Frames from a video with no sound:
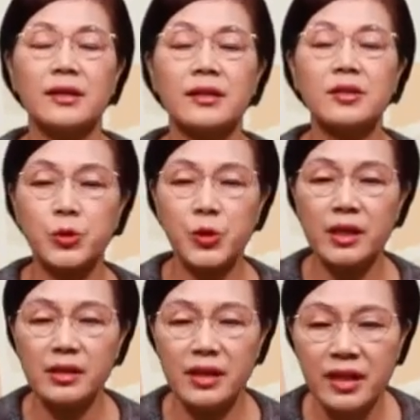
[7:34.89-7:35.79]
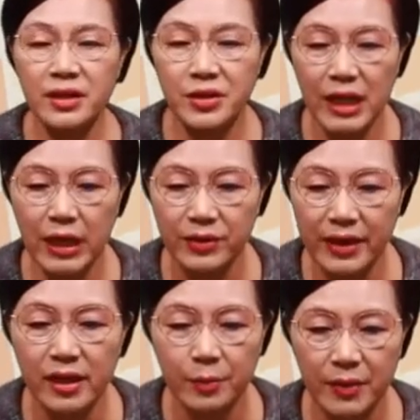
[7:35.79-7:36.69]
그래서 죄를 이기는 생활을
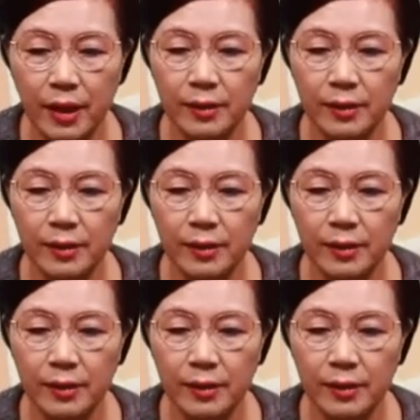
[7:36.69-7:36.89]
해야 됩니다.